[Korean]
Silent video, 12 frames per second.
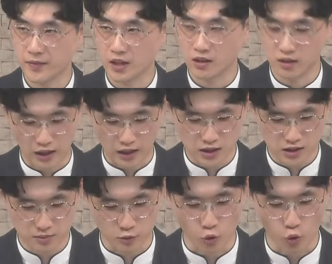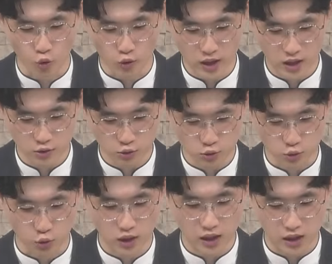그러니까 다시금 고향으로
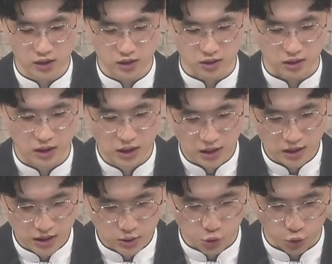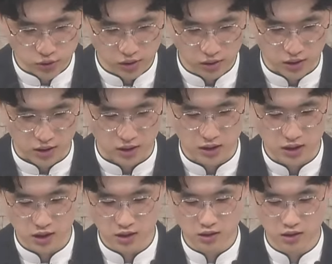돌아가는 그 조서를
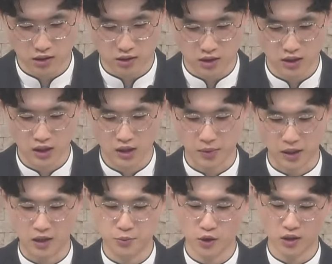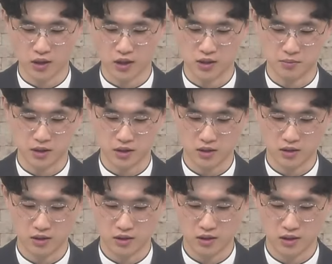칙령을 발표하게 하십니다.
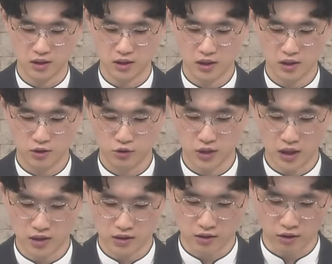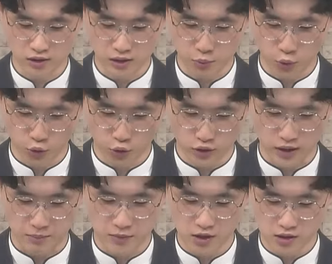유다인들은 더 이상 포로로
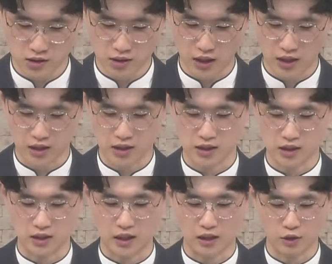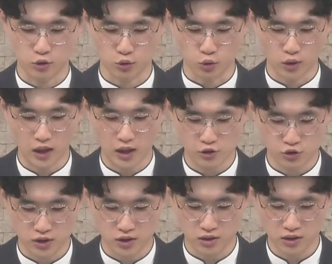남겨지는 게 아니라 자신 나라로 돌아갈 수
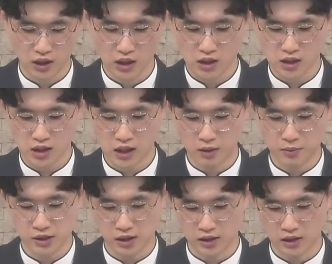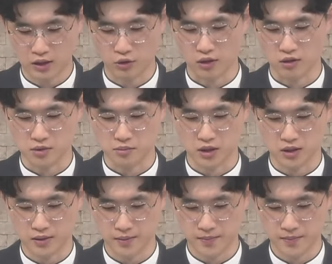있는 식양민 상태가 된 것입니다.